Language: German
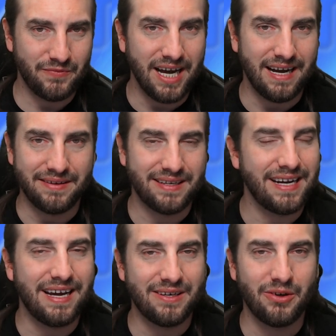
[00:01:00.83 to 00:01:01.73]
ja, dann
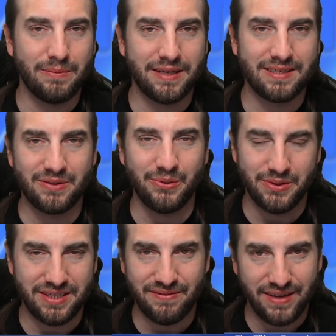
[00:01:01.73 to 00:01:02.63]
naht auch immer das
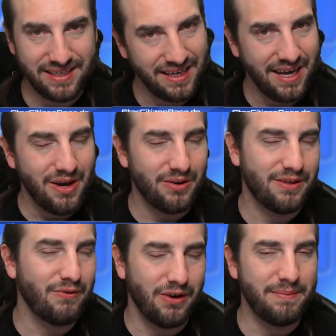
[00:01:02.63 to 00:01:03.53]
große Event. Und
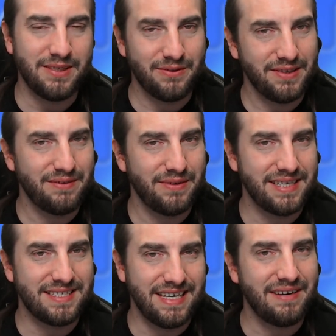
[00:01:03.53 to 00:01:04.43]
ich freue mich auf jeden
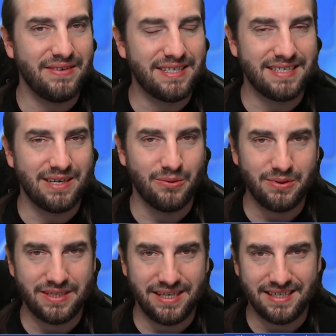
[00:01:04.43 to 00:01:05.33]
Fall sehr, wenn es dann
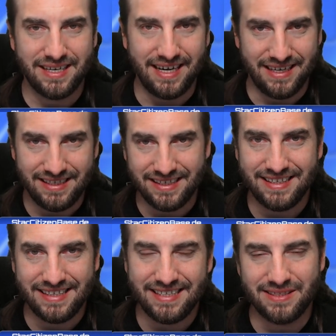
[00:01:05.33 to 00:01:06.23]
losgehen kann.
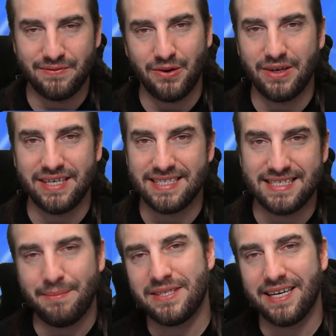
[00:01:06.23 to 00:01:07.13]
Äh, nächste Woche
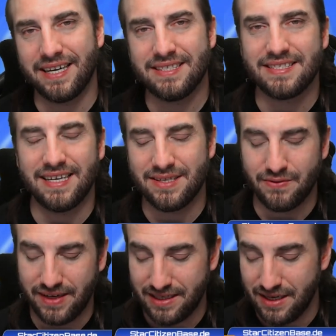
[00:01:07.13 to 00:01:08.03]
Samstag ist es dann
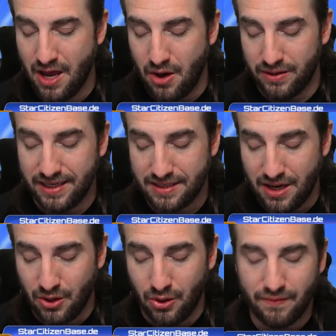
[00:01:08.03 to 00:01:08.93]
soweit. Und das
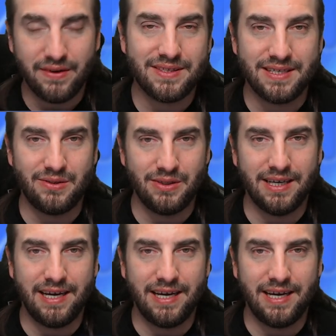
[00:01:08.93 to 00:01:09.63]
gucken wir uns natürlich